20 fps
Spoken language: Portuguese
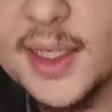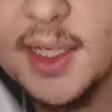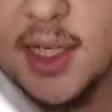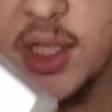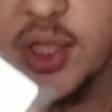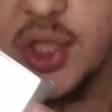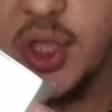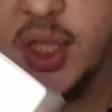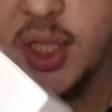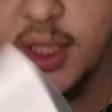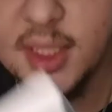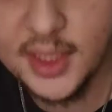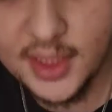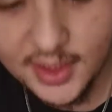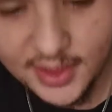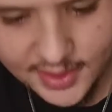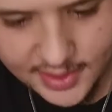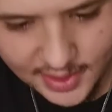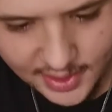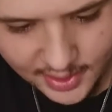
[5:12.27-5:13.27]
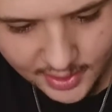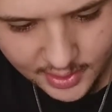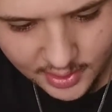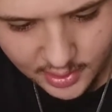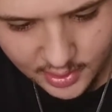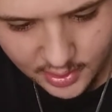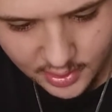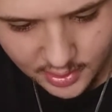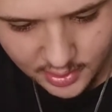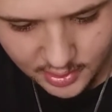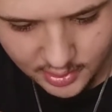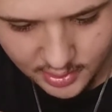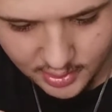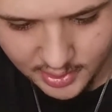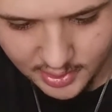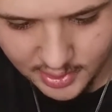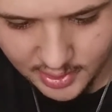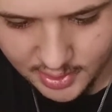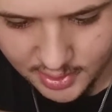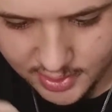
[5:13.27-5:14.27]
a caixinha aqui, tá?
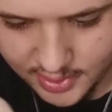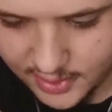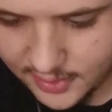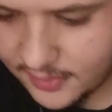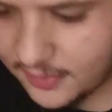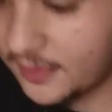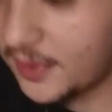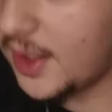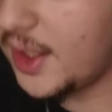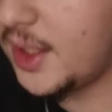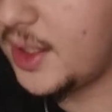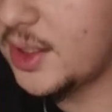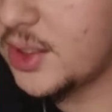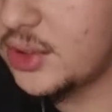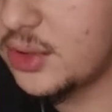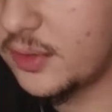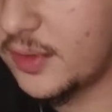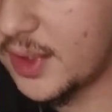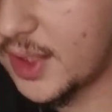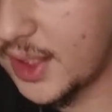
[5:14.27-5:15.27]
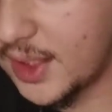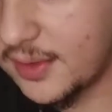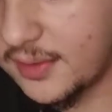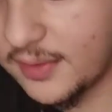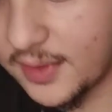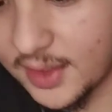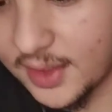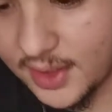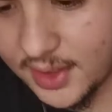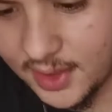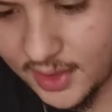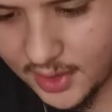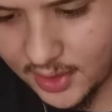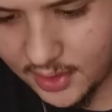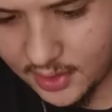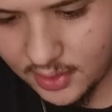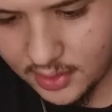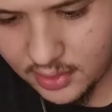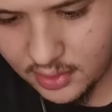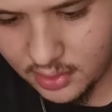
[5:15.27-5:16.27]
É, aqui vem, deixa eu ver o que, que vem
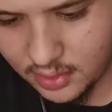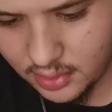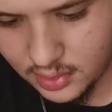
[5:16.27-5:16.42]
aqui.